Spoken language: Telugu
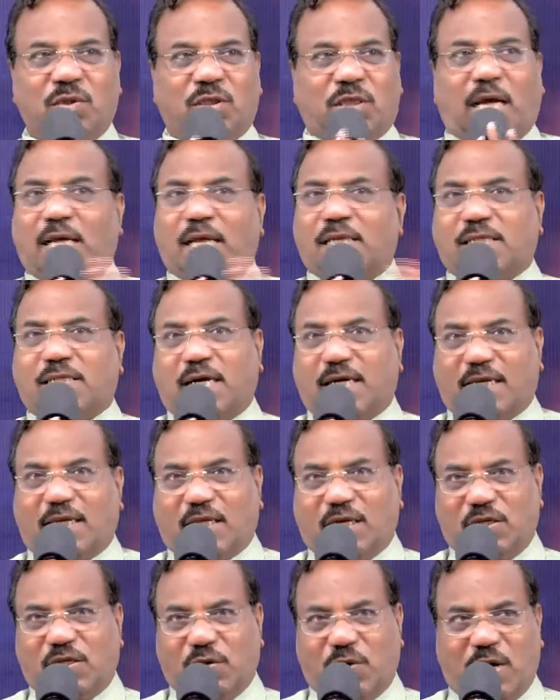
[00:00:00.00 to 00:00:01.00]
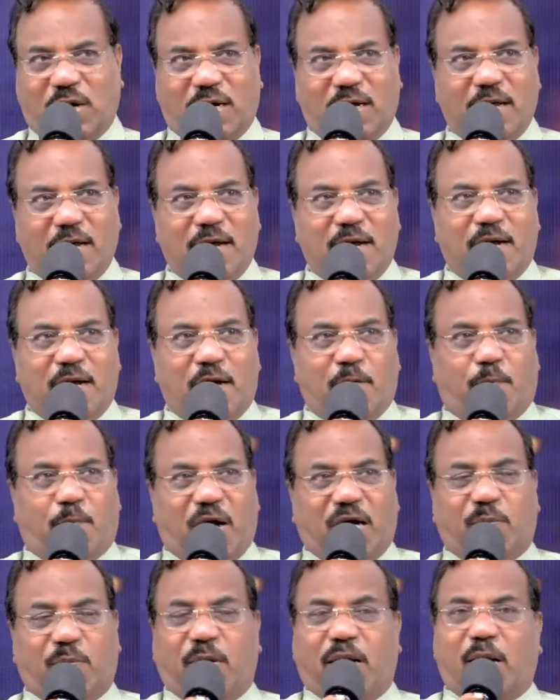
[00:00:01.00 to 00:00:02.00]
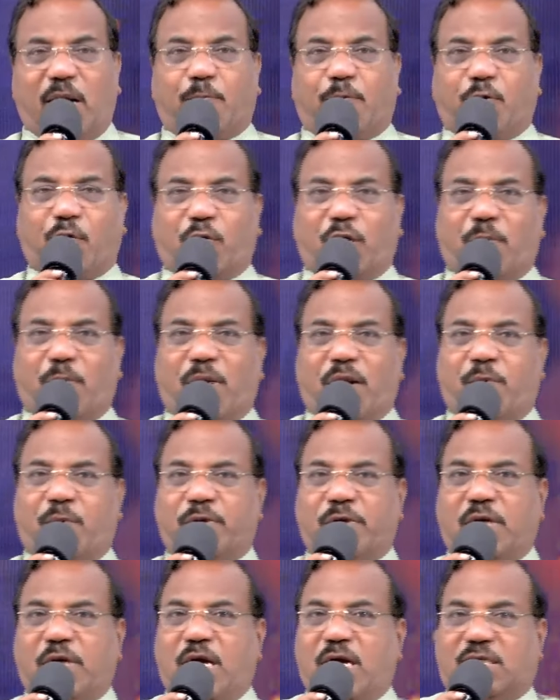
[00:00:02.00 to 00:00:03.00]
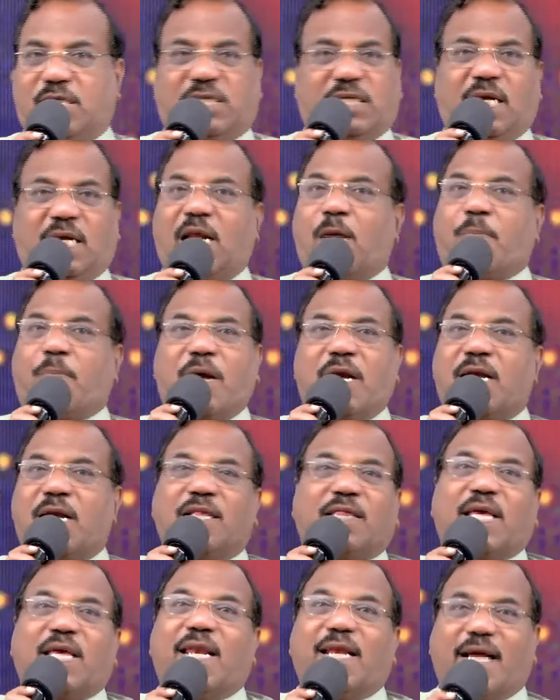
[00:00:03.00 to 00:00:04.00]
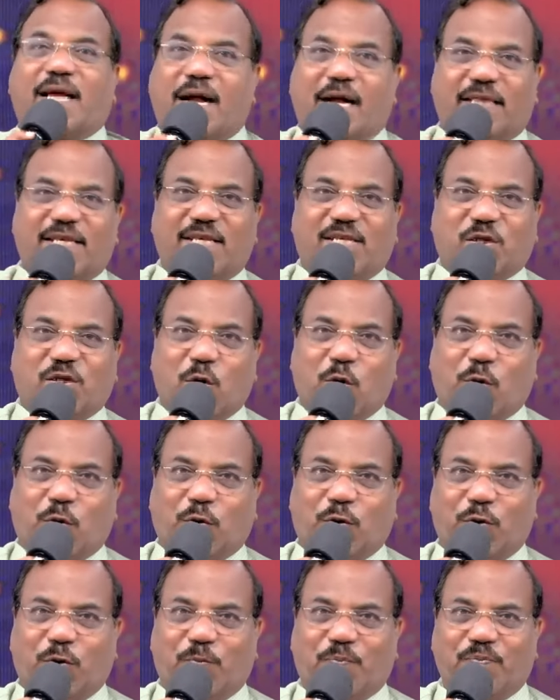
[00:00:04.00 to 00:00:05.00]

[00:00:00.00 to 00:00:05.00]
చాలా జాగ్రత్తగా చూడండి బైబిల్ ఎప్పుడు కూడా మనం ఏ చిన్న పనిని తేలికగా తీసుకోకూడదు